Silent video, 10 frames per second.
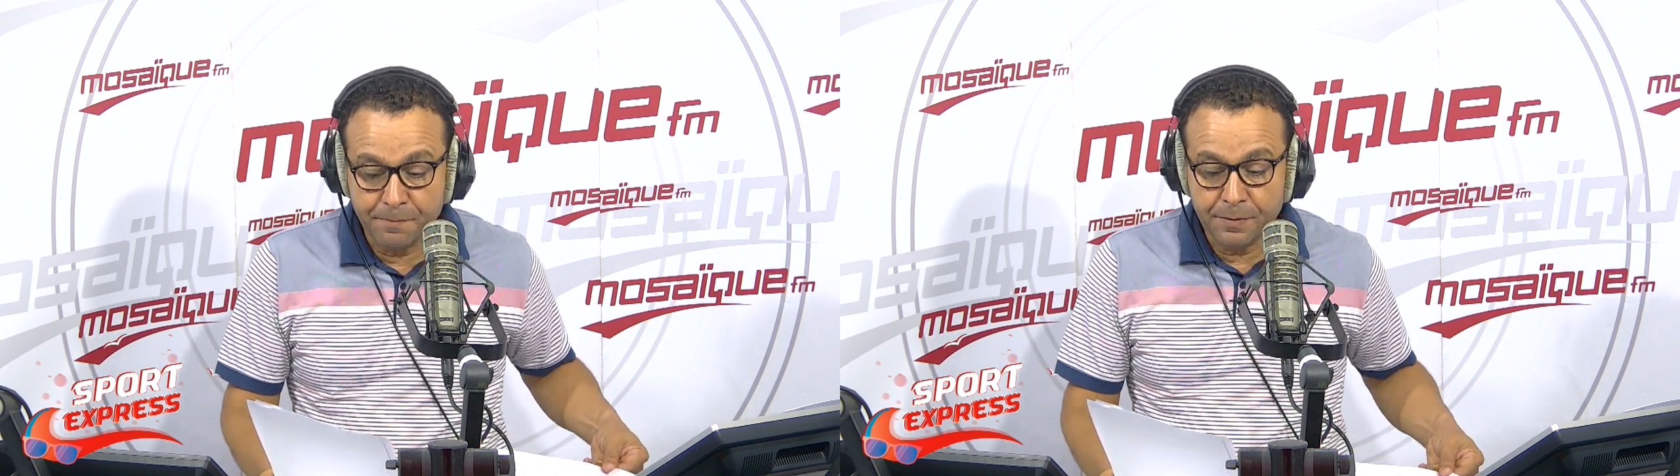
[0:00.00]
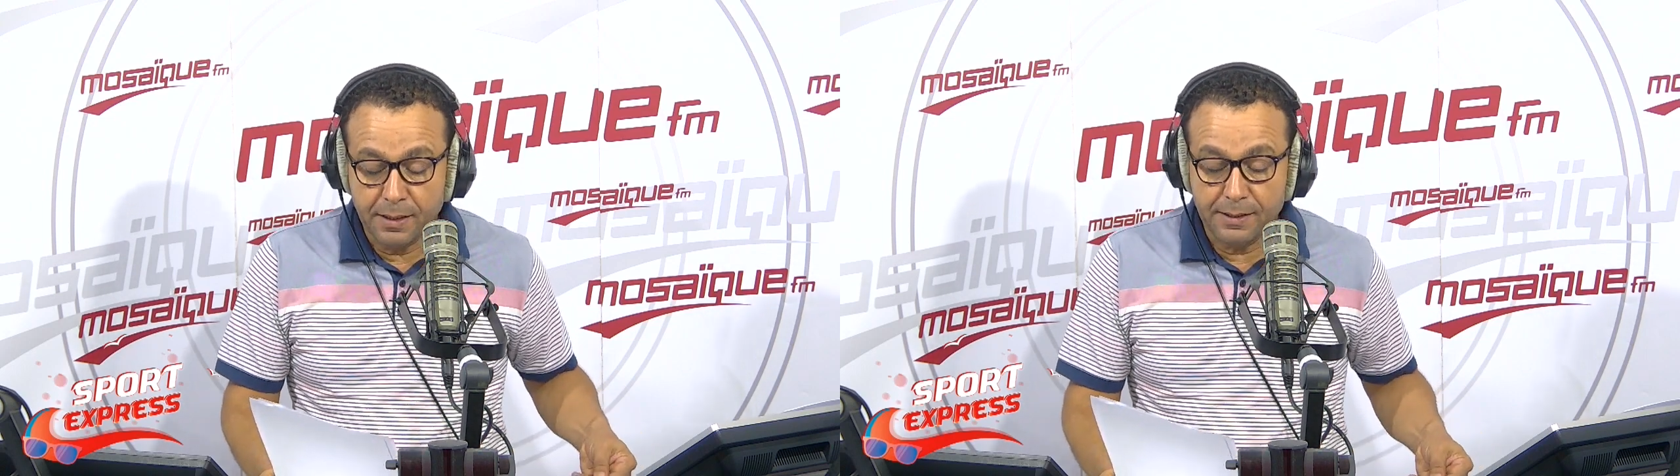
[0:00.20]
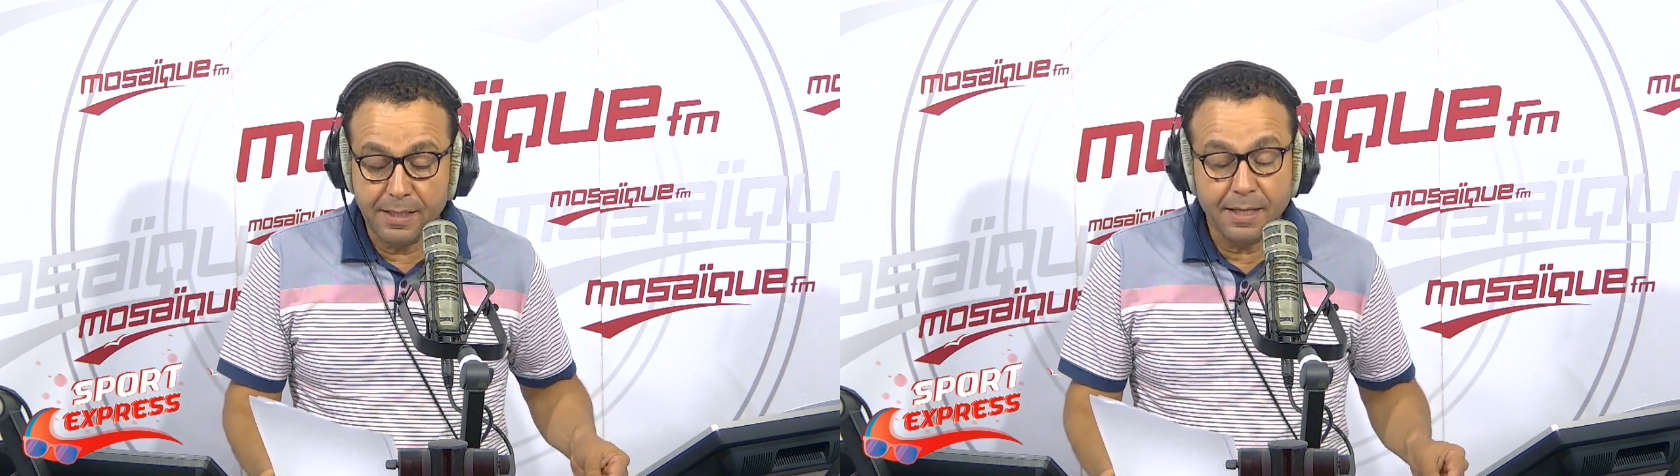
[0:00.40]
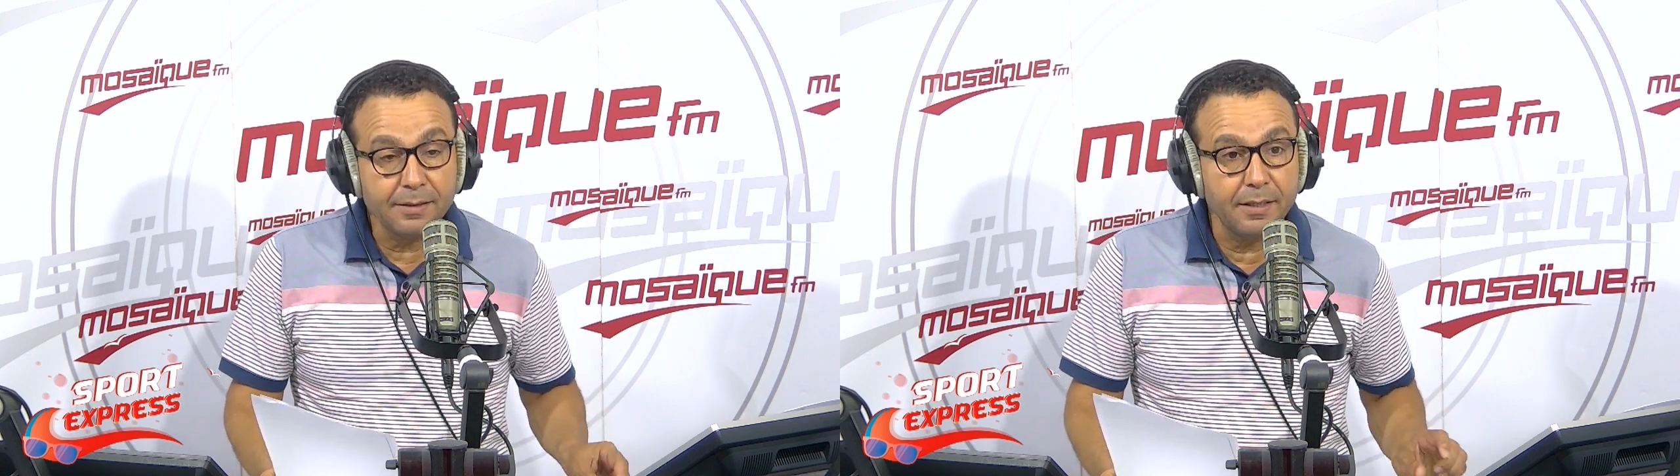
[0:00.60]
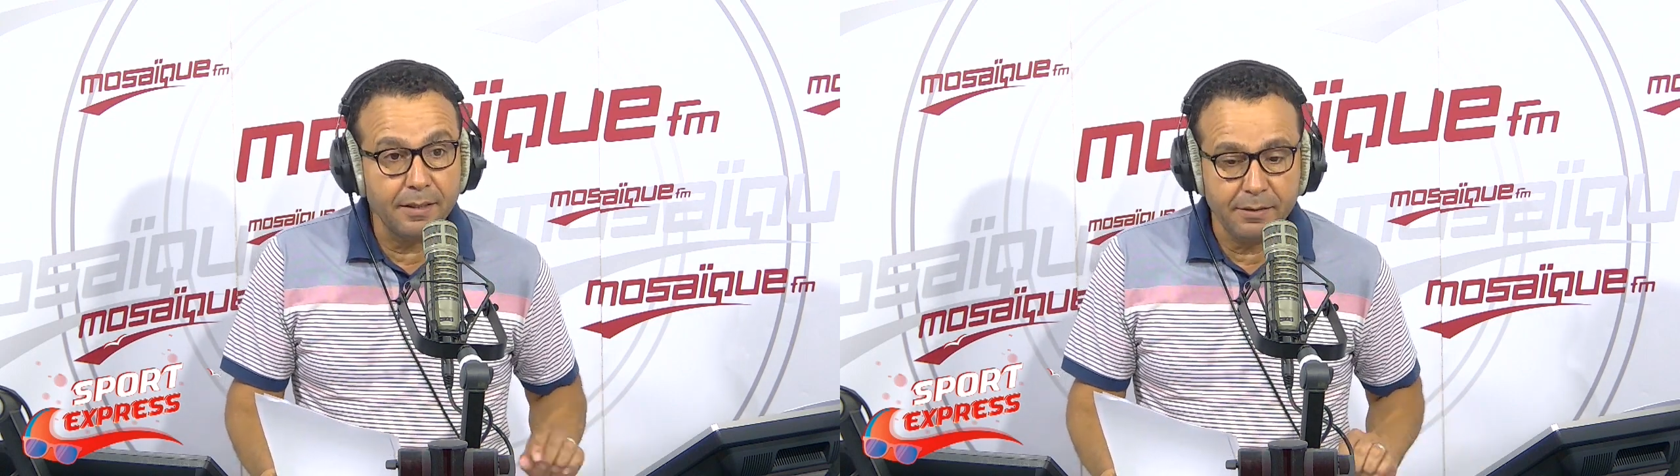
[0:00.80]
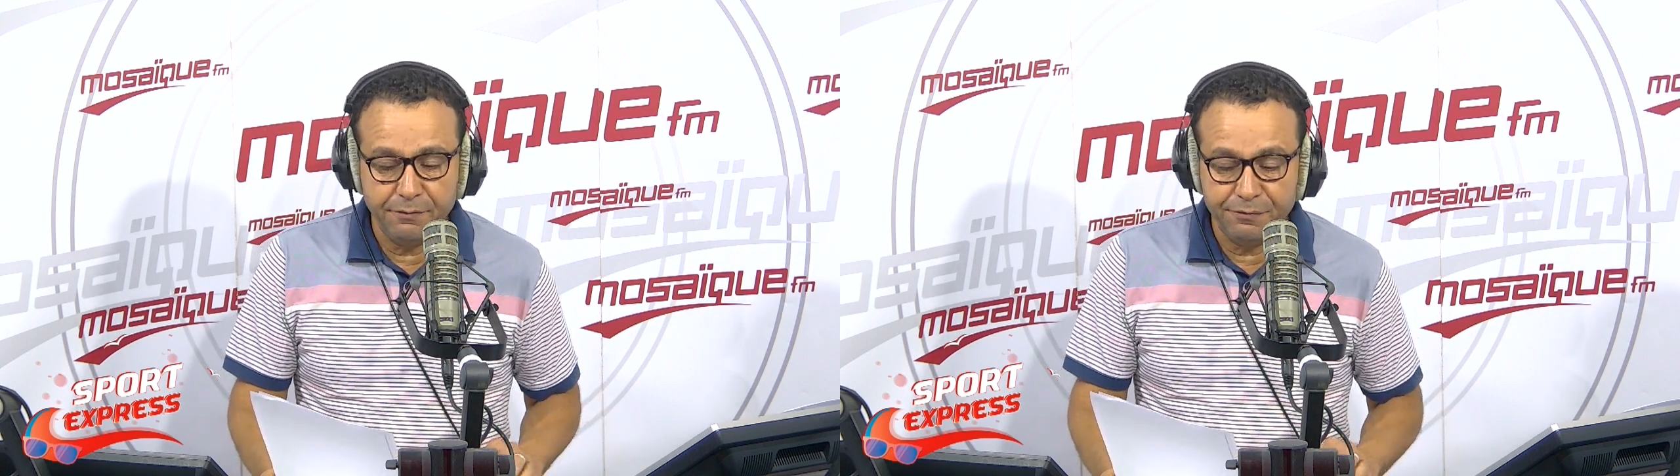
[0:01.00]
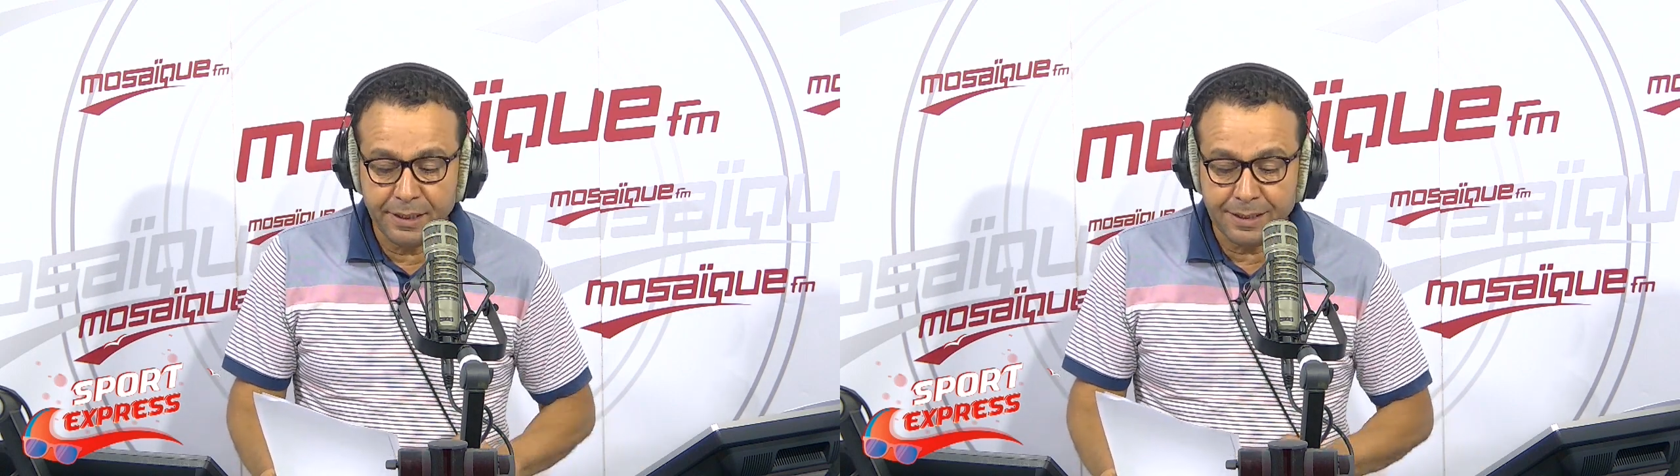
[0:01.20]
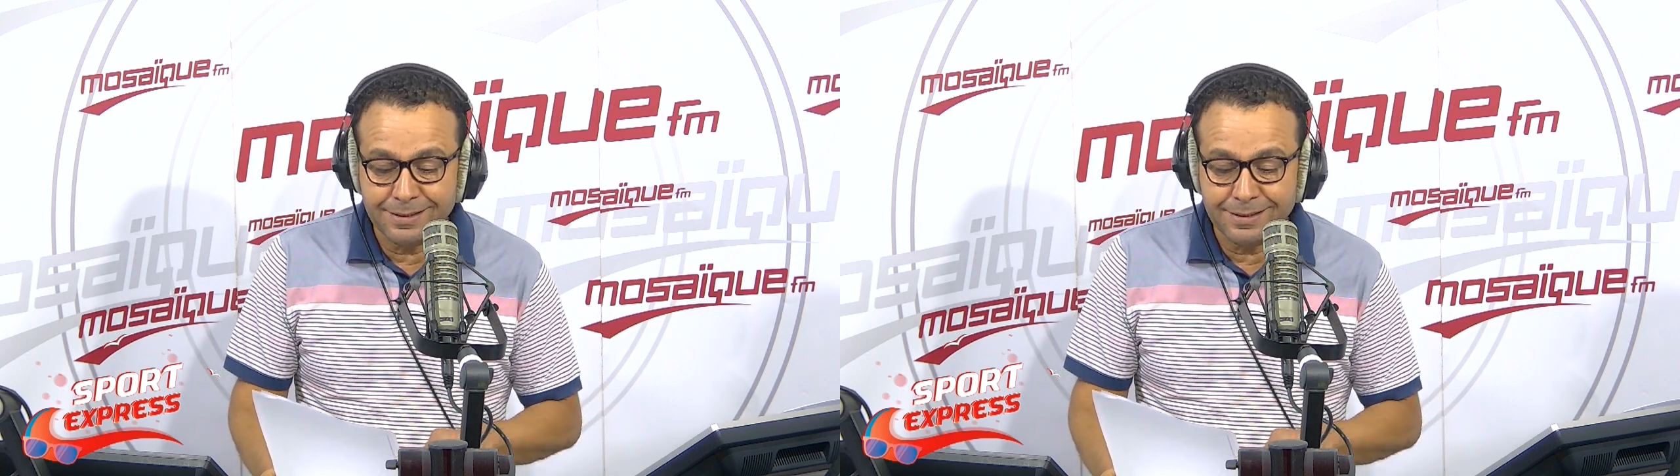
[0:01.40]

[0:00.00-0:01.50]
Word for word: إدارة النادي الإفريقي